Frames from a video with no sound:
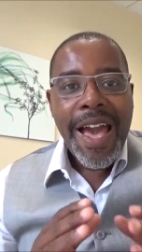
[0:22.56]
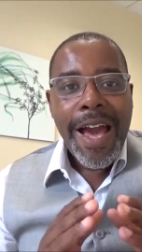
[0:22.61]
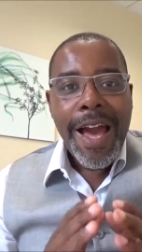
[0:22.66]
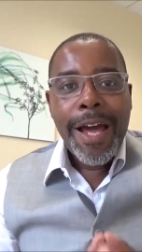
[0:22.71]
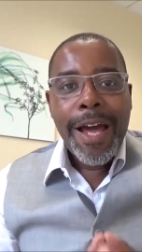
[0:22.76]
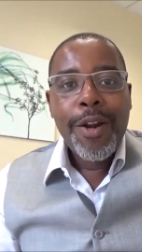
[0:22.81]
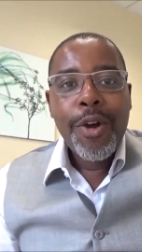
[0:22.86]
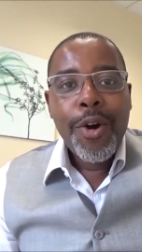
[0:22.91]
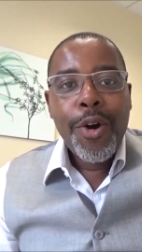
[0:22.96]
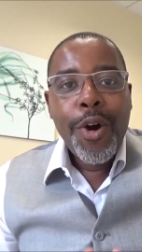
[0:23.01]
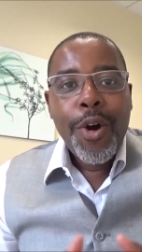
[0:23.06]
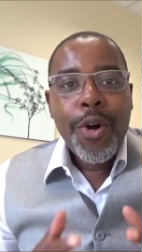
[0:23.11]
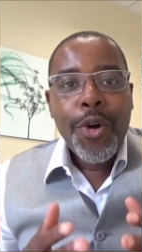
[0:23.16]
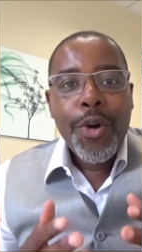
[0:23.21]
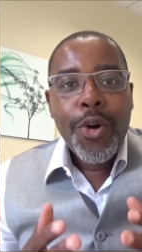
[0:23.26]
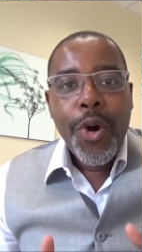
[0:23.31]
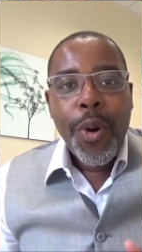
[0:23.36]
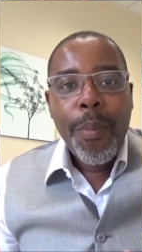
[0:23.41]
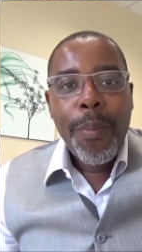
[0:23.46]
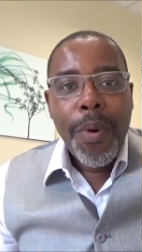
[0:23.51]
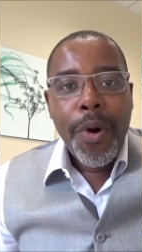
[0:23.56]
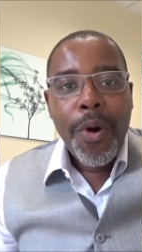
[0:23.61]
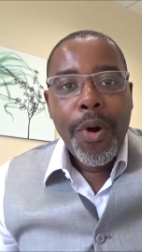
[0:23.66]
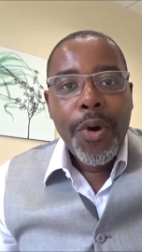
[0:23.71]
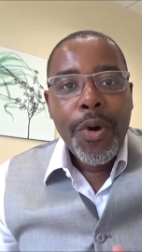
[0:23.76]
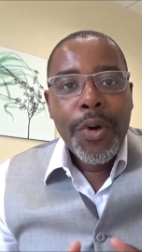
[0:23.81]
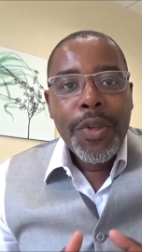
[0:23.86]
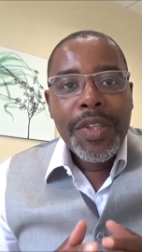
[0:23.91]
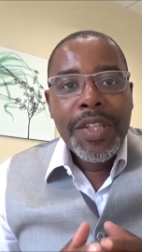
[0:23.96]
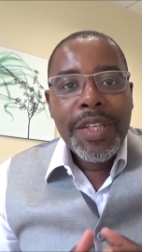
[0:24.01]
Alors,
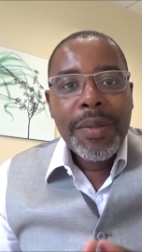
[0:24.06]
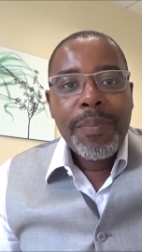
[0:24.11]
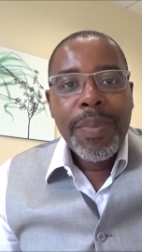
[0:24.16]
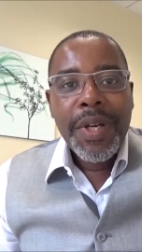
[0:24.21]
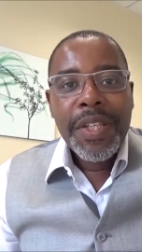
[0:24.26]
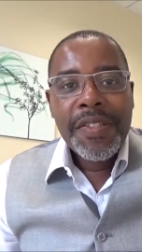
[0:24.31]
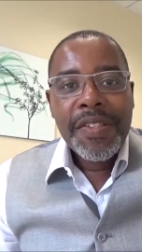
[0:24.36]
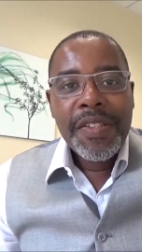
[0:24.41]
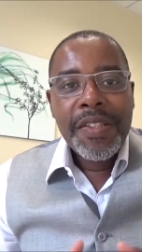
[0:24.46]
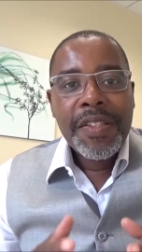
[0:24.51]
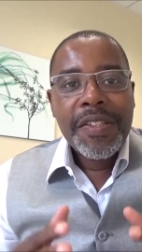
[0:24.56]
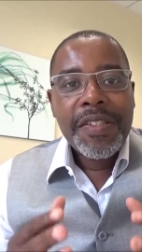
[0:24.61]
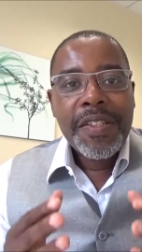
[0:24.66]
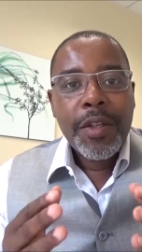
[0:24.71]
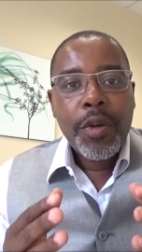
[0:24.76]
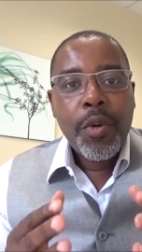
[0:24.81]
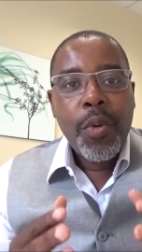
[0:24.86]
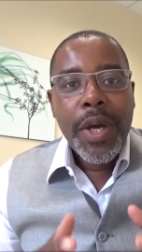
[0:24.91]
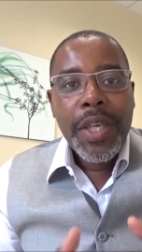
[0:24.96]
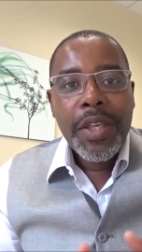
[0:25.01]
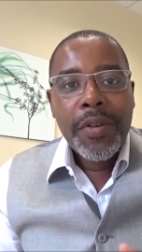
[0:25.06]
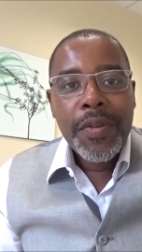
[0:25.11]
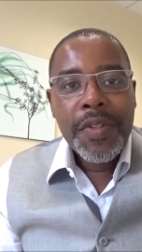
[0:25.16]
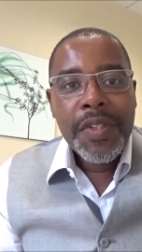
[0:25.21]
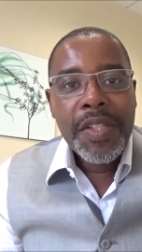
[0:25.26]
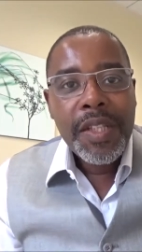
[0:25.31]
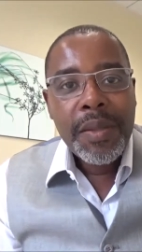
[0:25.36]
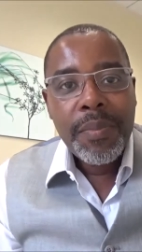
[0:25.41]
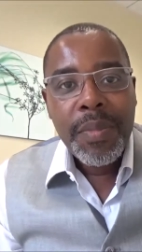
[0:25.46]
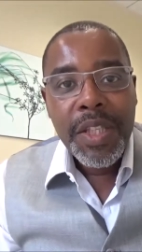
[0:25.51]
comment dépasser ses
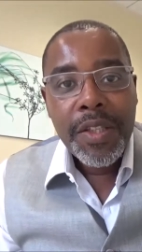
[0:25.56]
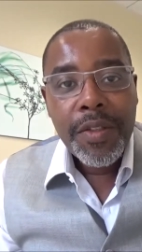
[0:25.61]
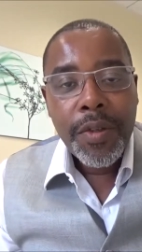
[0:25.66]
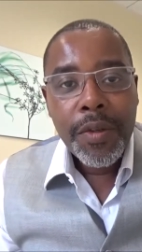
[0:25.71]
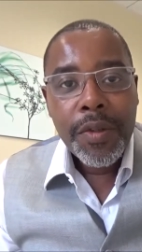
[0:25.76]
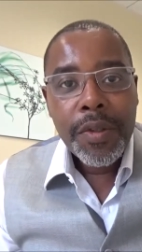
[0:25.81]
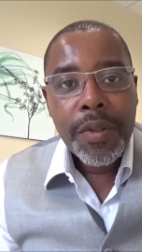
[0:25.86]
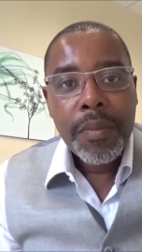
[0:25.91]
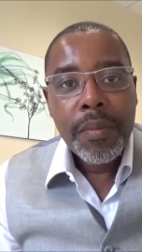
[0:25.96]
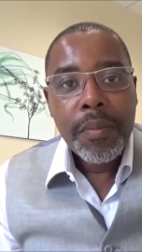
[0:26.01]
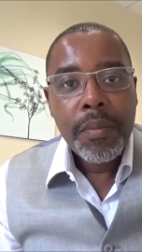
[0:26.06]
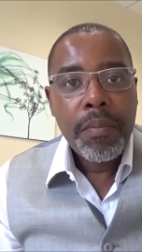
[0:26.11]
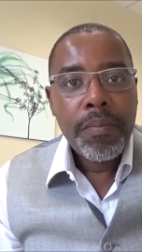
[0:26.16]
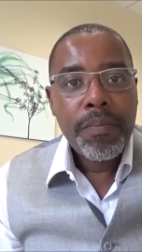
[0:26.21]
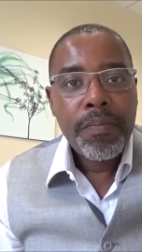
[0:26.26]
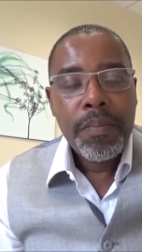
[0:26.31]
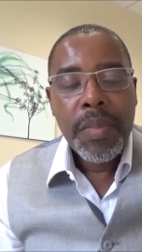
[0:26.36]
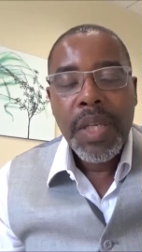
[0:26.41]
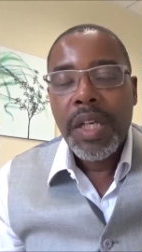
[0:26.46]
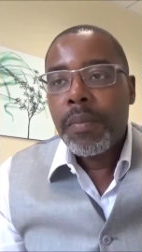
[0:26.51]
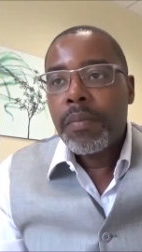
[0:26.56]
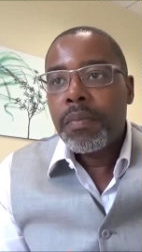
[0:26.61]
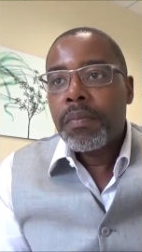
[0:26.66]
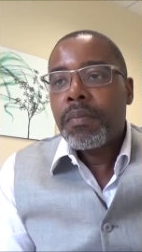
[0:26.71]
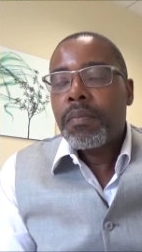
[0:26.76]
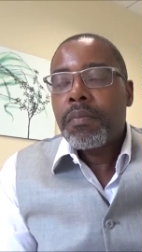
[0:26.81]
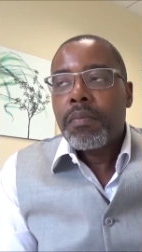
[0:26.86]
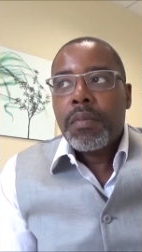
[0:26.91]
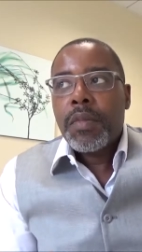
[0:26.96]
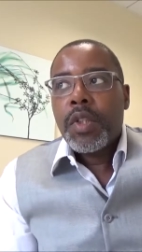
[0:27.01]
croyances limitantes Bien,
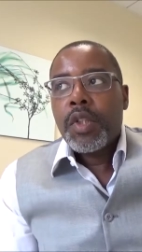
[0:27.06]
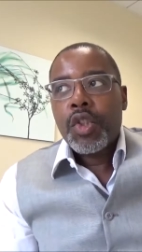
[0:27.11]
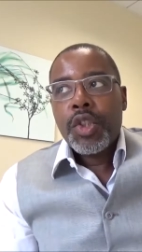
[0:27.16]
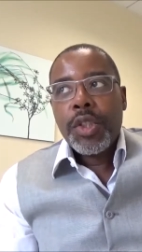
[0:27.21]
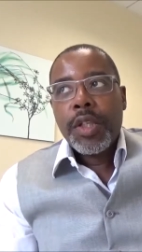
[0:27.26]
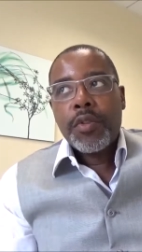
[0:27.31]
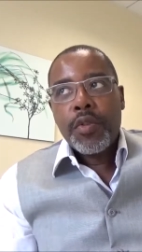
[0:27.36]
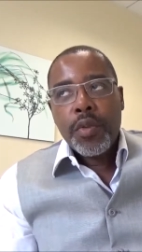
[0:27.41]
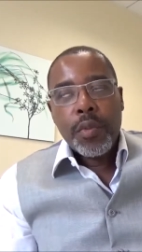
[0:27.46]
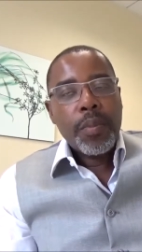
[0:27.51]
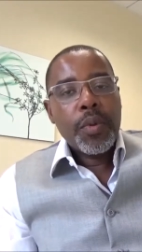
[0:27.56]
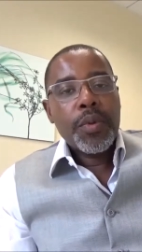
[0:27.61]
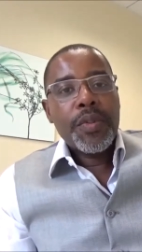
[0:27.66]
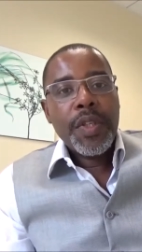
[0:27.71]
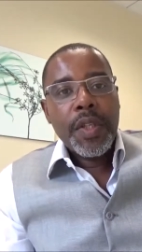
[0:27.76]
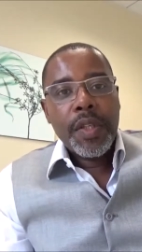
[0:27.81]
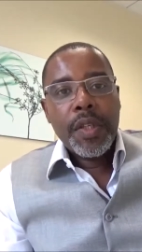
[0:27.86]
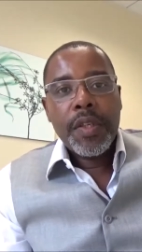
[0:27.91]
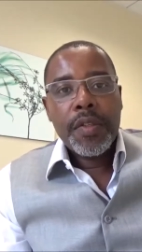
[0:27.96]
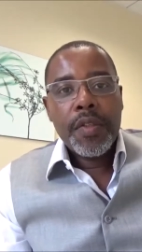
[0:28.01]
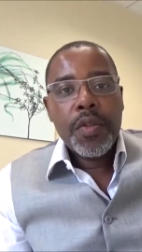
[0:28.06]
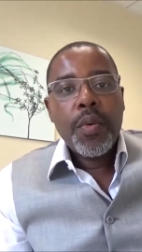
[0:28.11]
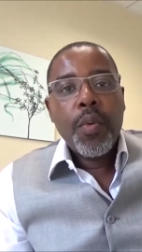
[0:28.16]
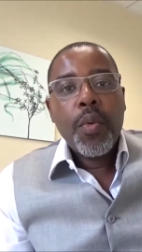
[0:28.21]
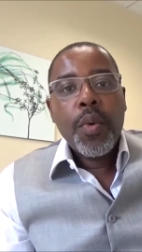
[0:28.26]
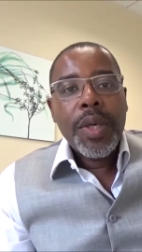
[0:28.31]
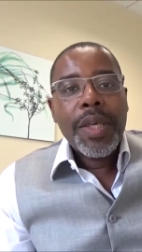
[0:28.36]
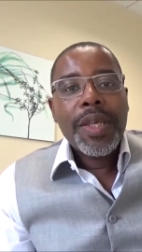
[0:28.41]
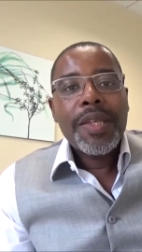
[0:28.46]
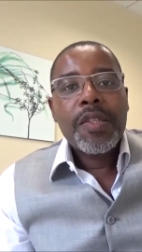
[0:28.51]
déjà se poser une question.
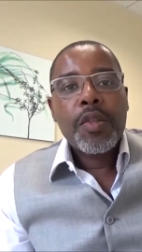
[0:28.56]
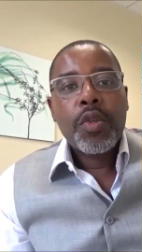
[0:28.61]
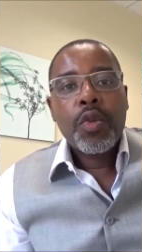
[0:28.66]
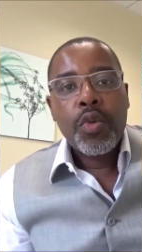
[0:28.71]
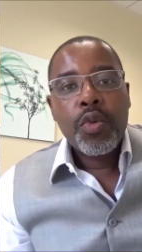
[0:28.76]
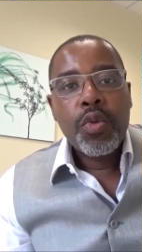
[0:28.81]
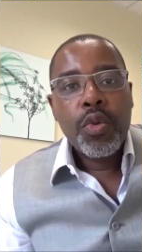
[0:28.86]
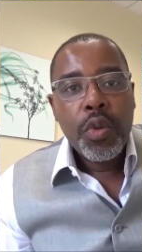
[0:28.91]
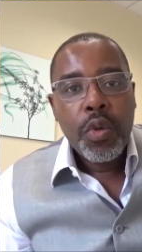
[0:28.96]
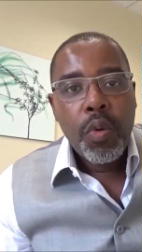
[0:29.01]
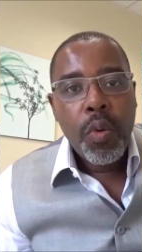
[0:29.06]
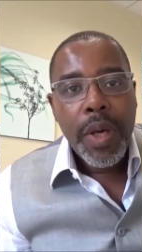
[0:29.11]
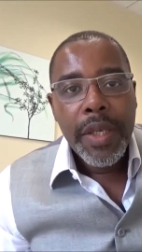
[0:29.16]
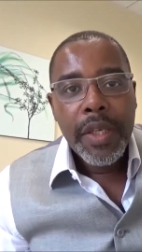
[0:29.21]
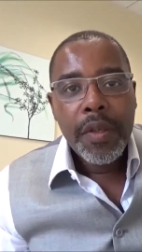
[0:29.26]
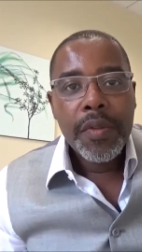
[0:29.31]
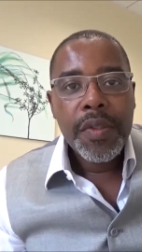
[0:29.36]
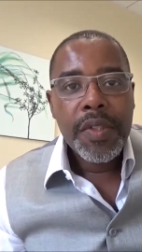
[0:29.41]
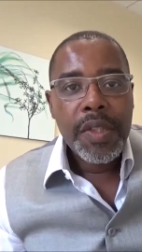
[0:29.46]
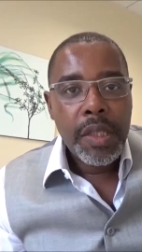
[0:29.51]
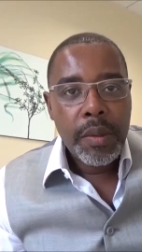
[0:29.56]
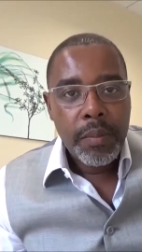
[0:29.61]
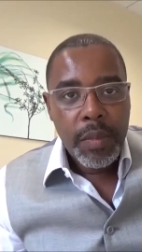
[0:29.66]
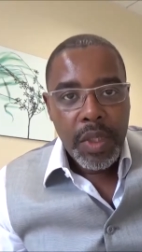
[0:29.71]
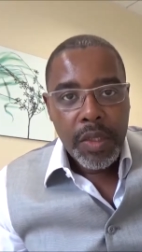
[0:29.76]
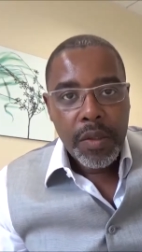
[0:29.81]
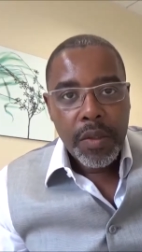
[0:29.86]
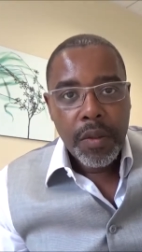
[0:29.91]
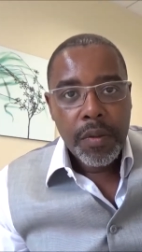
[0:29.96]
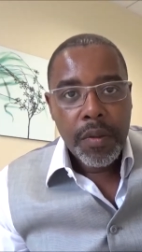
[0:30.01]
Qu'est-ce qu'une croyance
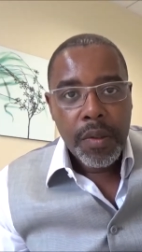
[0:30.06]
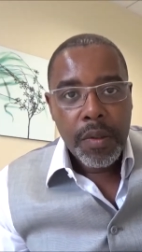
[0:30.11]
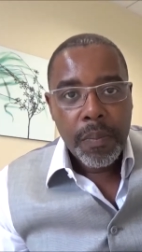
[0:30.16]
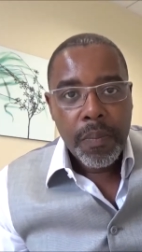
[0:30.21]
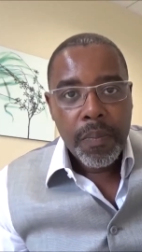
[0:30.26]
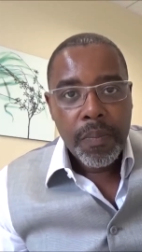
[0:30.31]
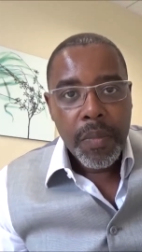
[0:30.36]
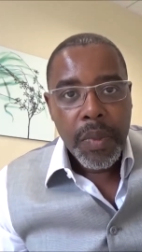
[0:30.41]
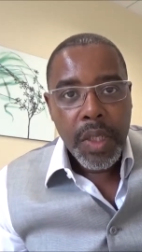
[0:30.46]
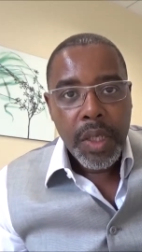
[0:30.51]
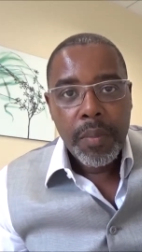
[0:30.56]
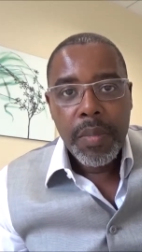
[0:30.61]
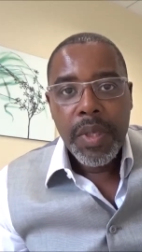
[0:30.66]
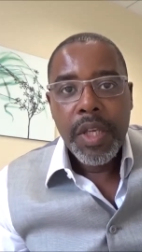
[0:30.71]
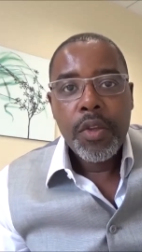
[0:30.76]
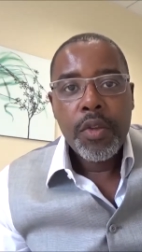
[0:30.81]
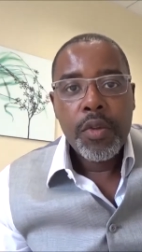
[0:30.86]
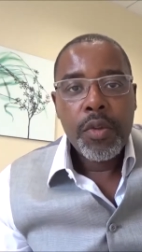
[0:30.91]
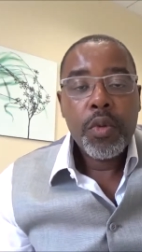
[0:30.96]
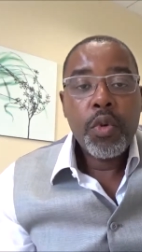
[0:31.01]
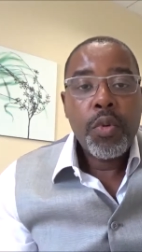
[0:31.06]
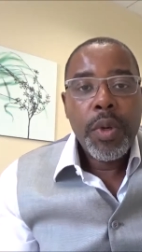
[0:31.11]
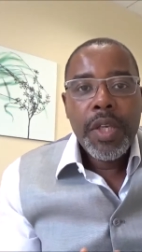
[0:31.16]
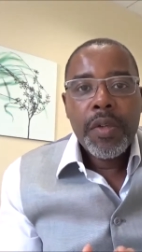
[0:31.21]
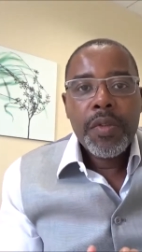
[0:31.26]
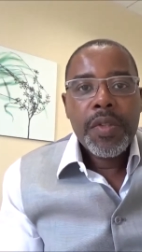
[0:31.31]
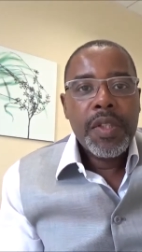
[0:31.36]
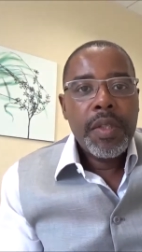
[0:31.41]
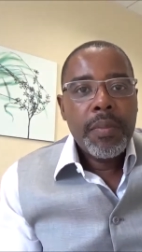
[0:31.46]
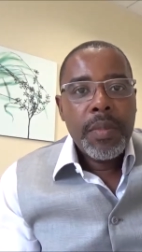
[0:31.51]
limitante Bien, une
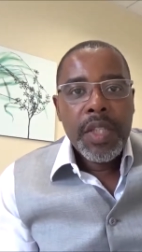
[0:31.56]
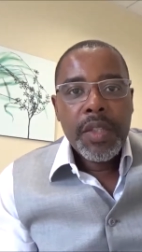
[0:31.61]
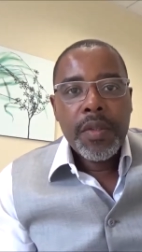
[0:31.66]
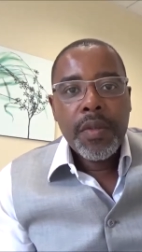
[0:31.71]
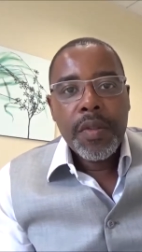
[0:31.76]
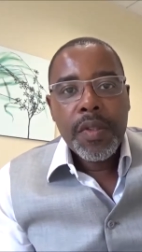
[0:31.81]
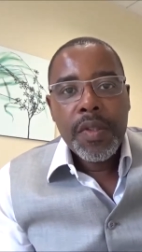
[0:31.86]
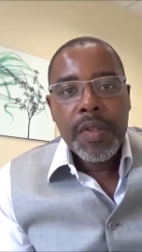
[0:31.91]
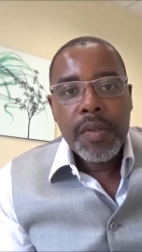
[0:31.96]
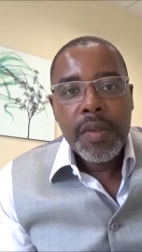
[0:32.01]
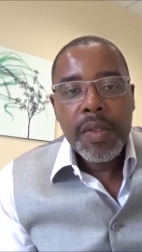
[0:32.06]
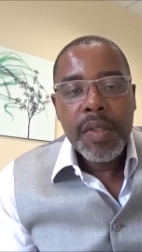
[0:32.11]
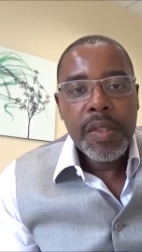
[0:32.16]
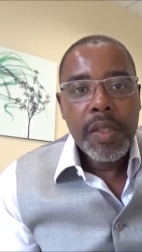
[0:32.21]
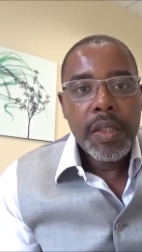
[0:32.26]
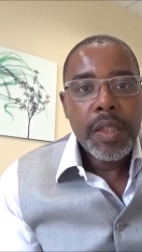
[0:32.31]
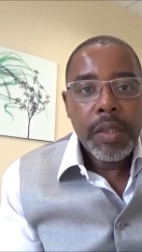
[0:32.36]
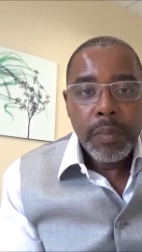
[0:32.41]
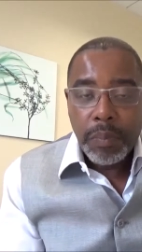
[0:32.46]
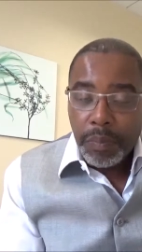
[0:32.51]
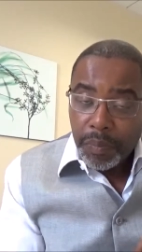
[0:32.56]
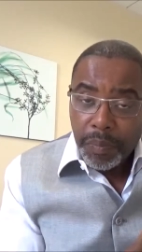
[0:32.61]
croyance limitante, c'est